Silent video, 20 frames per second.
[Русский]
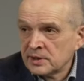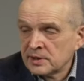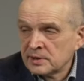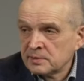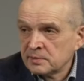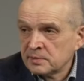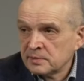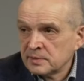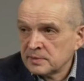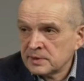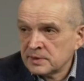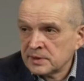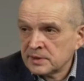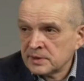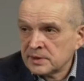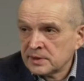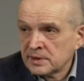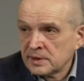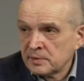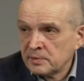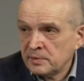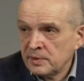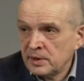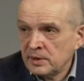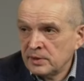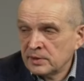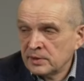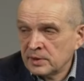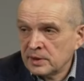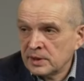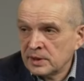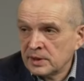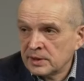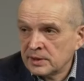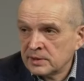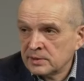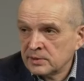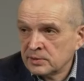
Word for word: там, а, там миллионы лет.